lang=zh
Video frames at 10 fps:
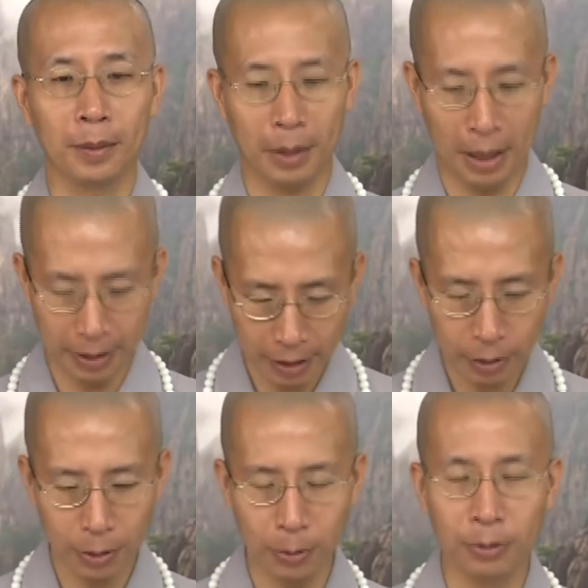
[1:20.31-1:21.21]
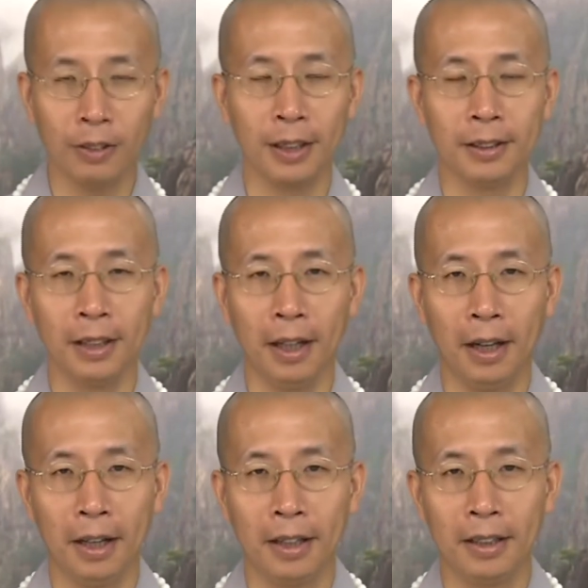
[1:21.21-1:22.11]
啊，这就是如法的念，
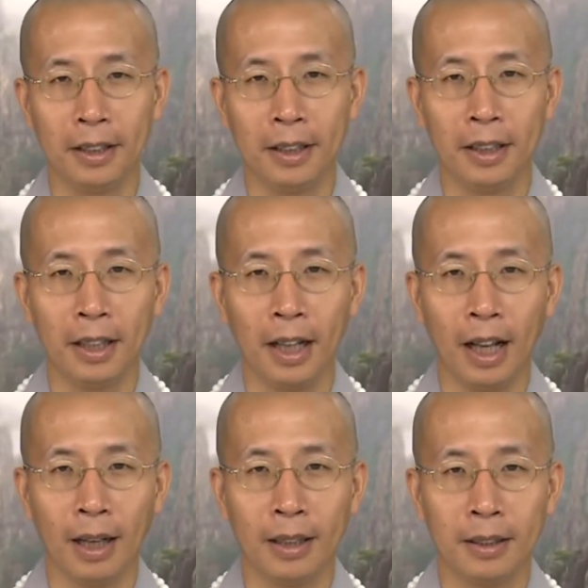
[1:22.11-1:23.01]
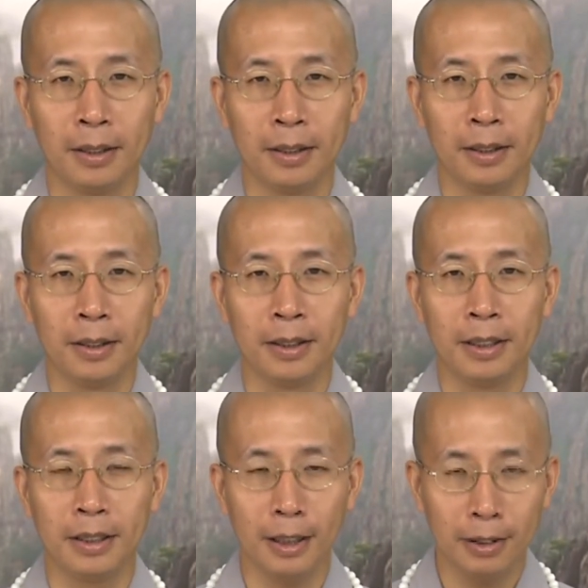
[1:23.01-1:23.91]
啊，你
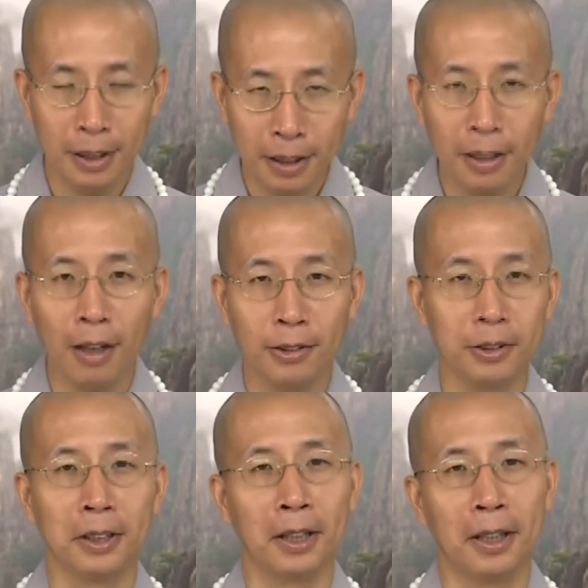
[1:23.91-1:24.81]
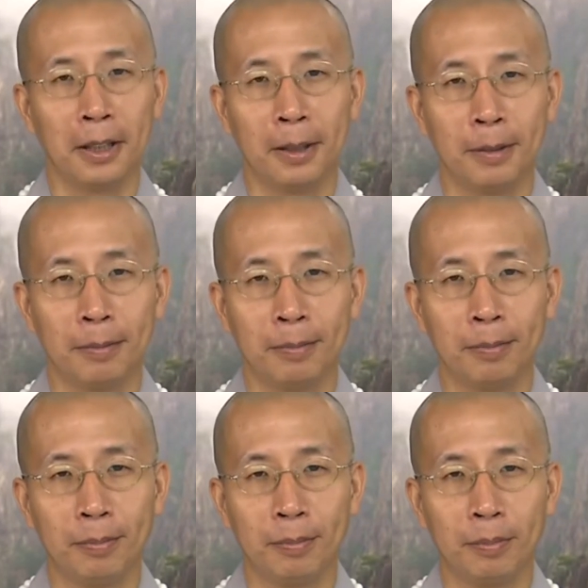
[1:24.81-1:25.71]
只要听到就行了，
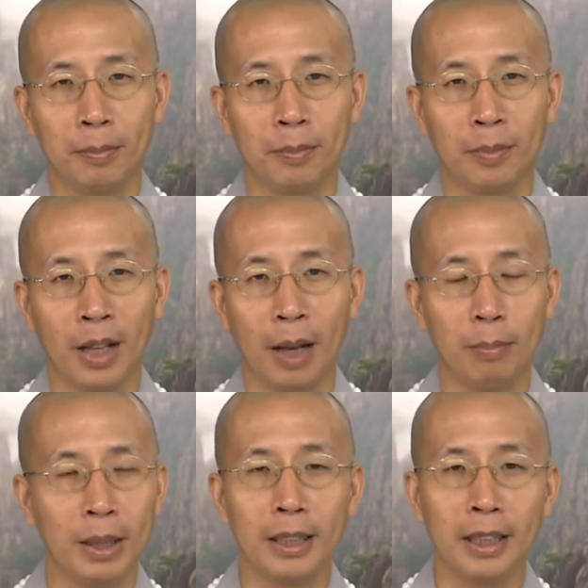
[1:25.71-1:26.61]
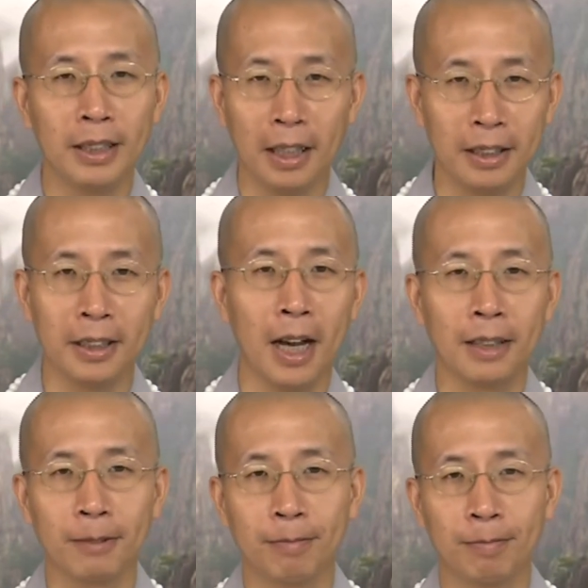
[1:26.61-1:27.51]
啊，别再想其他
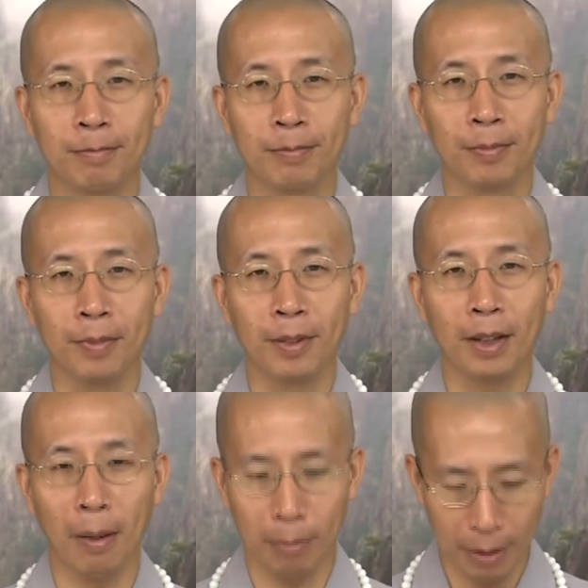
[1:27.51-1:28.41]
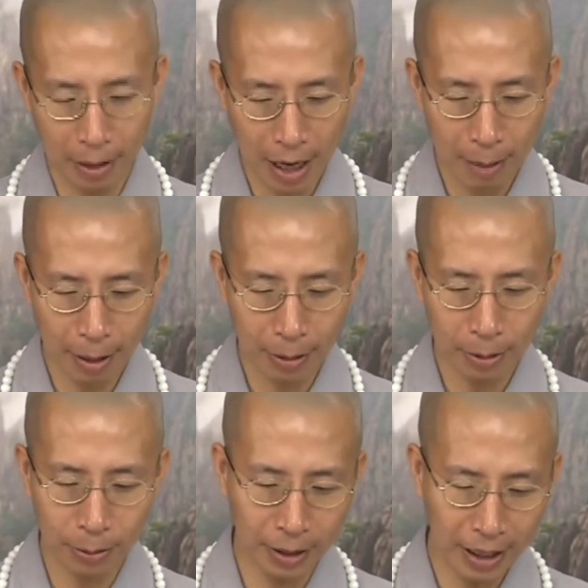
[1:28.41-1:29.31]
的。啊，不要害怕，
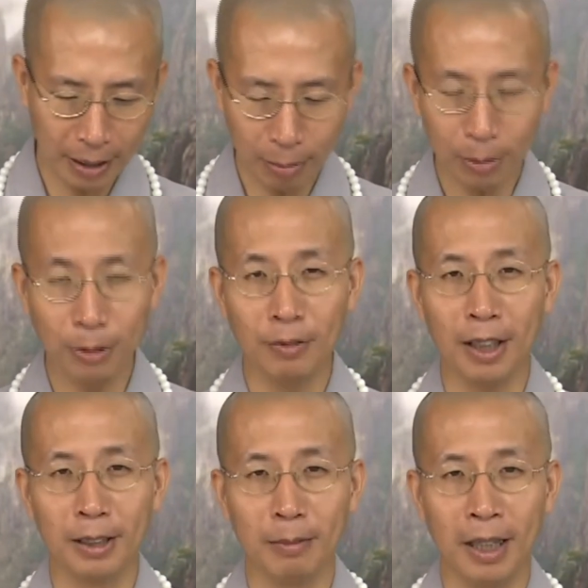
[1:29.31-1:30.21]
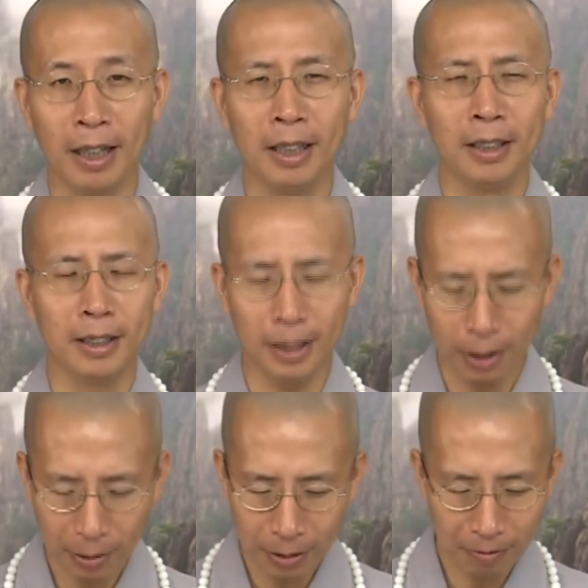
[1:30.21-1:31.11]
说我念的不如法怎么样？这些
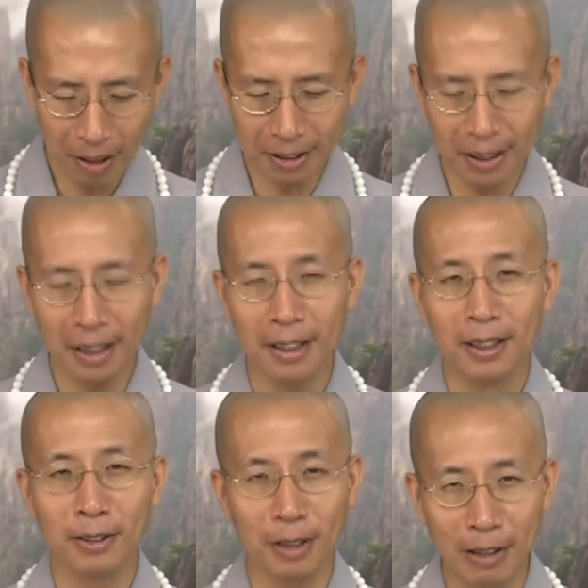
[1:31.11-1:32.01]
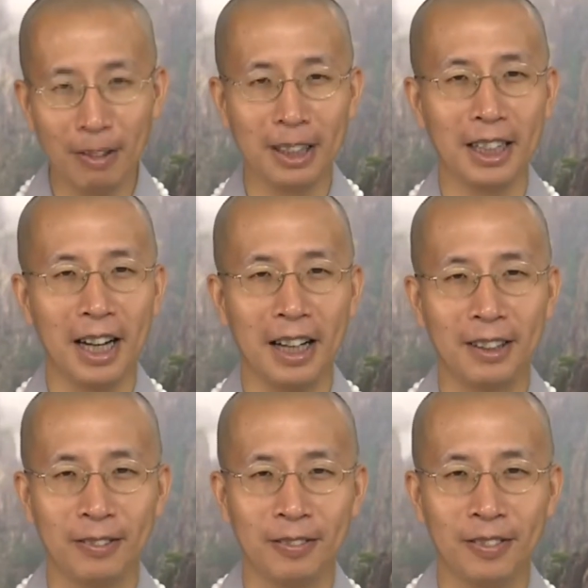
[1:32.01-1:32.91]
都是妄念，都要放下。
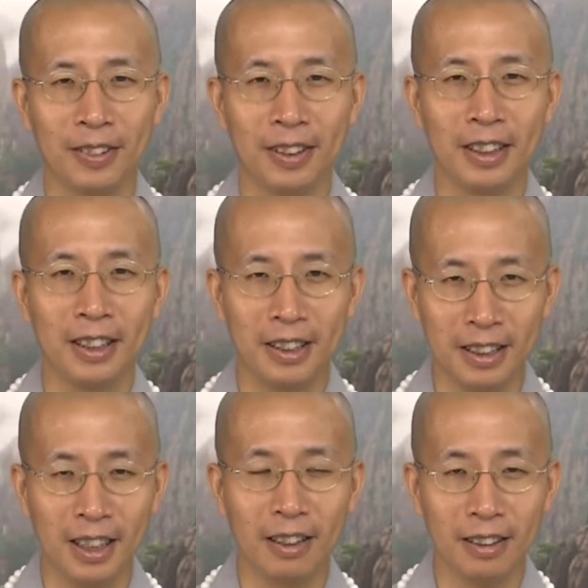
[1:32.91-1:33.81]
你只要